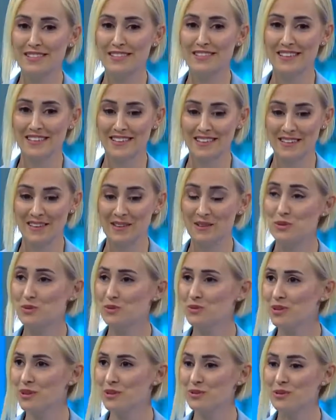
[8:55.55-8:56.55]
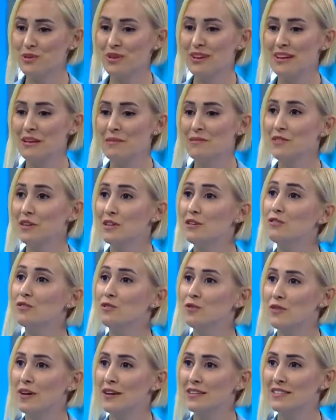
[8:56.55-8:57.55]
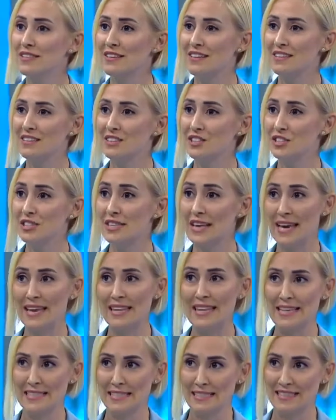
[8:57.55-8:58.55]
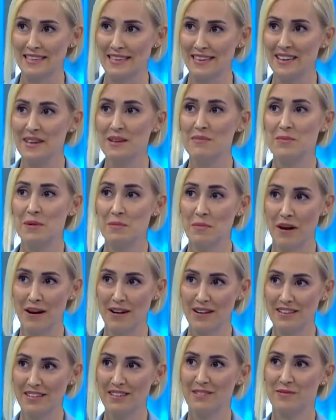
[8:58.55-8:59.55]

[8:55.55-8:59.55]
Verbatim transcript: E, şunu da söyleyelim. Vakıf üniversiteleri içinde en eski mimarlık